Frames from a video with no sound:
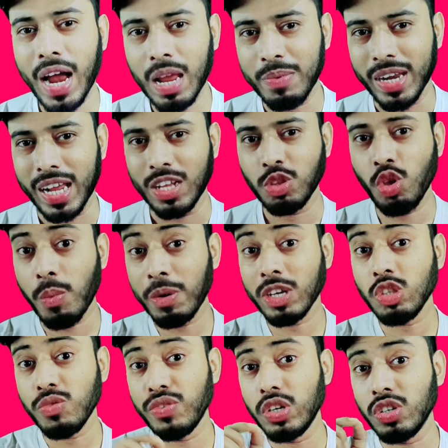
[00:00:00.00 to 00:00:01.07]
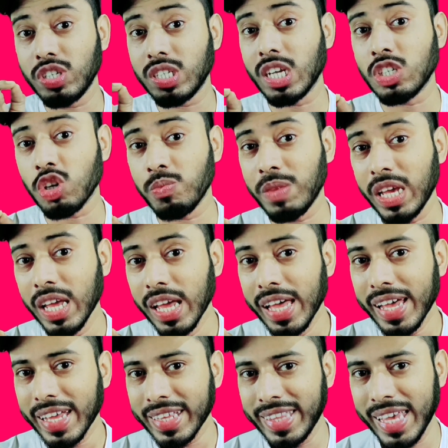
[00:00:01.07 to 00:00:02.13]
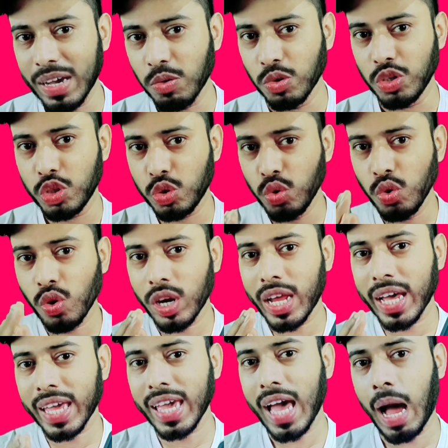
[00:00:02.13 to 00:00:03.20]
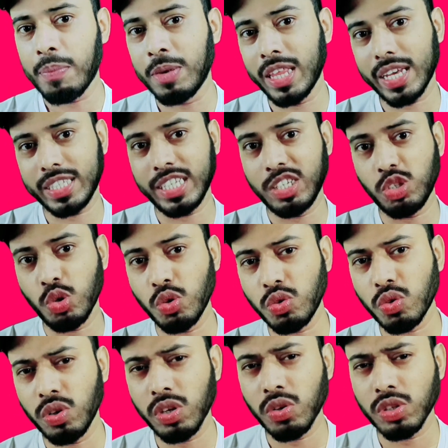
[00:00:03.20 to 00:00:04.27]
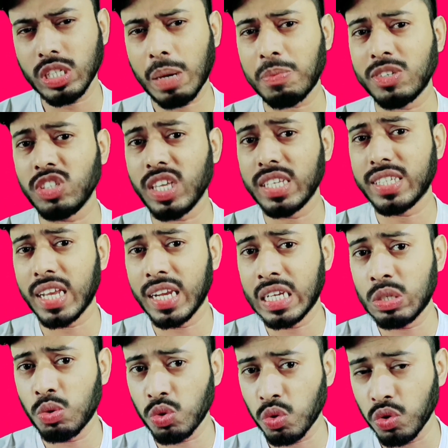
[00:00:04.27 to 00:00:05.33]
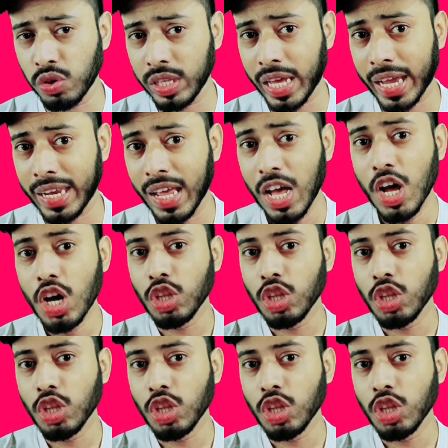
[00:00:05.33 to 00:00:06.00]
পারবে না তো আপনি কিন্তু ভিডিও শেষ অবধি দেখুন শুরু করার আগে আপনাদের কাছে একটি ছোট্ট রিকোয়েস্ট আপনি যদি এই চ্যানেলে নতুন হয়ে থাকেন